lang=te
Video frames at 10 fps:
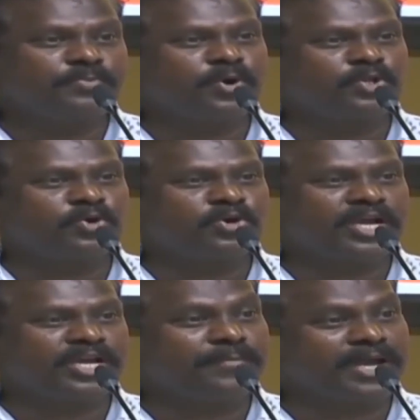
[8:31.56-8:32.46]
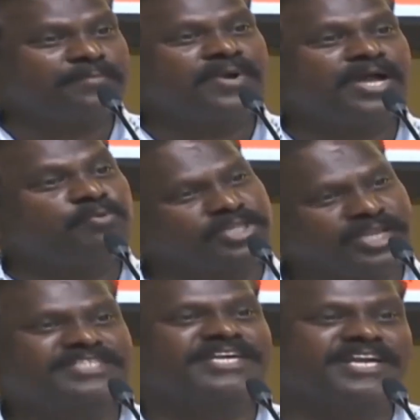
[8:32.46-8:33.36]
బందిపోటు దొంగ అయిన బరబ్బాని
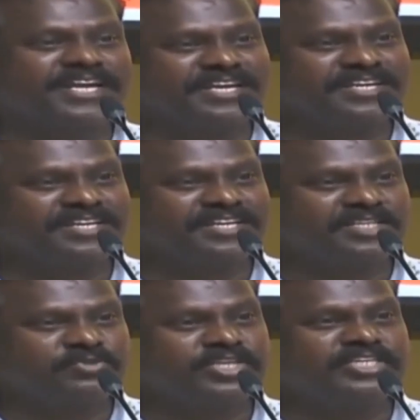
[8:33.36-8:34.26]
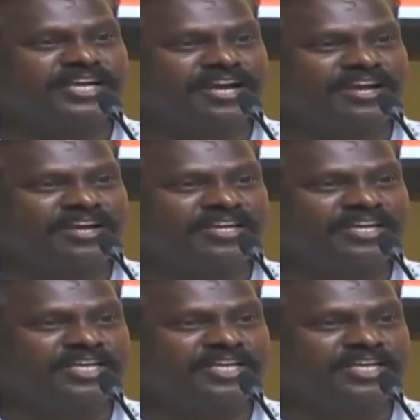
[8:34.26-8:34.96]
వదిలేసేయండి స్వేచ్ఛగా